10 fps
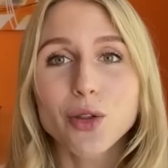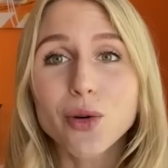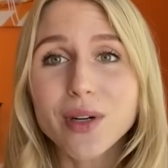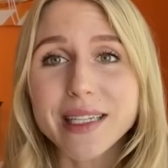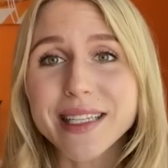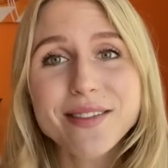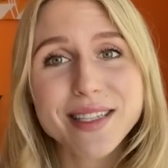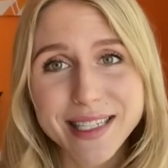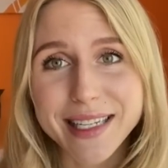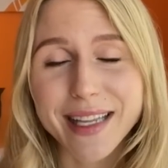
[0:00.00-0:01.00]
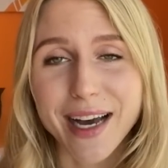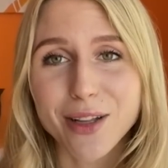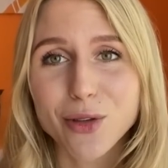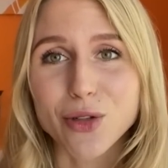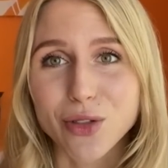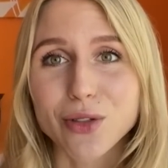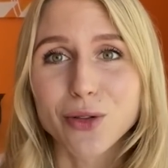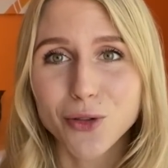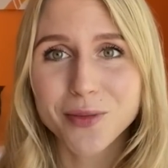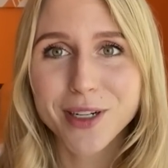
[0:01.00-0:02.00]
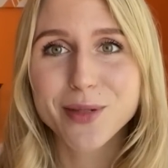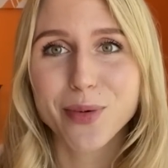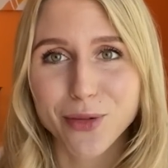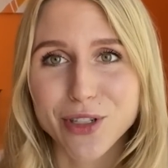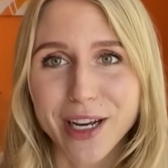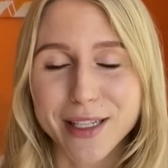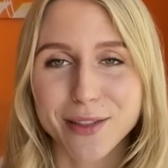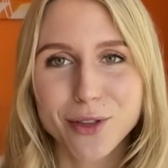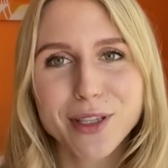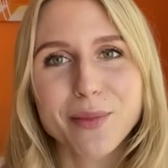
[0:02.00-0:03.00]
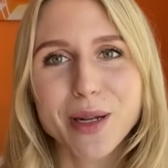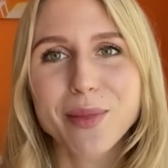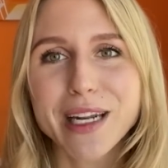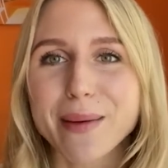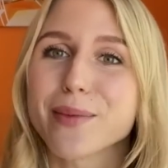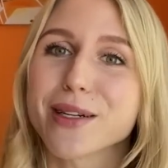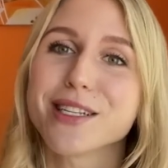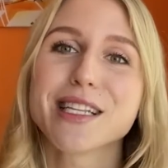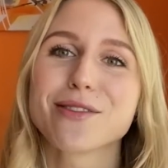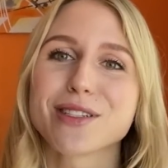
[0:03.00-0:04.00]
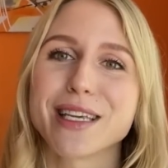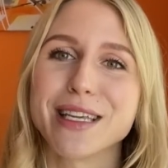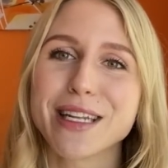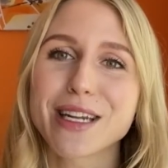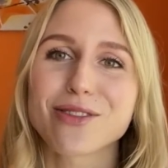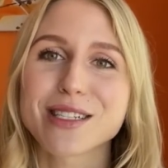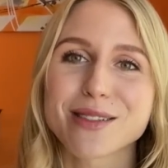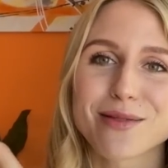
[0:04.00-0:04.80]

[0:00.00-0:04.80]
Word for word: Но не всегда то, что ты думаешь, получается. Вот, например, я попросила его сгенерировать контролировать